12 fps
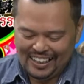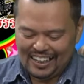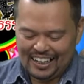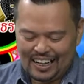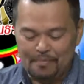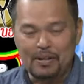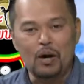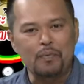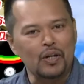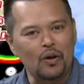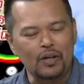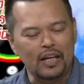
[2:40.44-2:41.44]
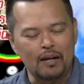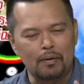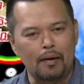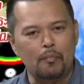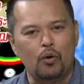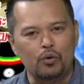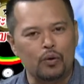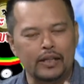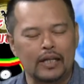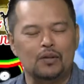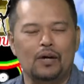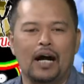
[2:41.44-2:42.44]
นะครับเดี๋ยวพี่น้องจะได้พบกับคนหัวใจ
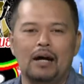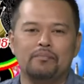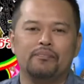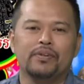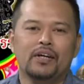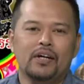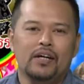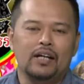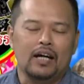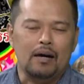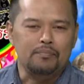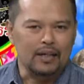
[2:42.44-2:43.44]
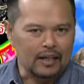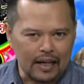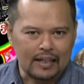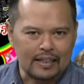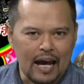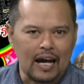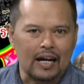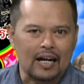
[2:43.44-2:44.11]
ทองคำนะครับยิ่งเล็กจาก